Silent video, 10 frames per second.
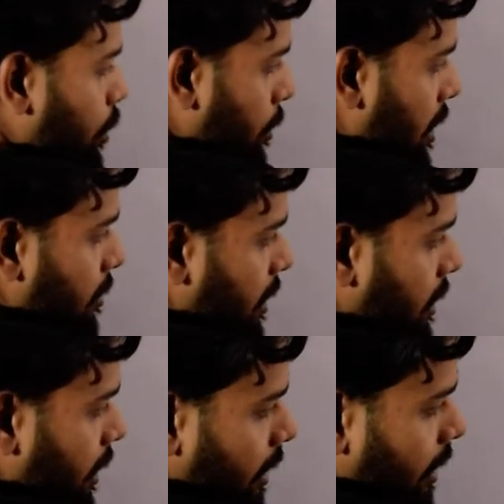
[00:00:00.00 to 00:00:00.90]
डिवाइड बाई
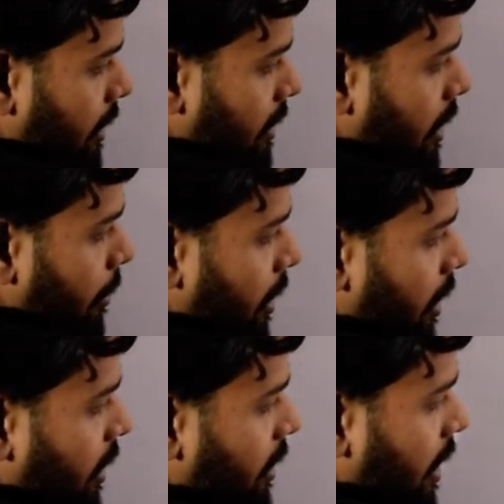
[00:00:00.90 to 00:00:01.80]
थ्री इसका रिमाइंडर
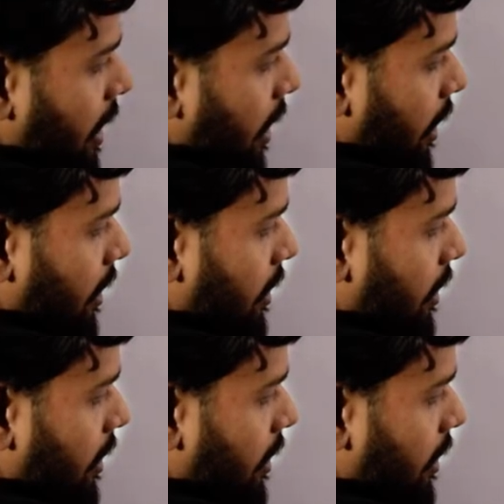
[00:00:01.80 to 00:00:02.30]
कितना आएगा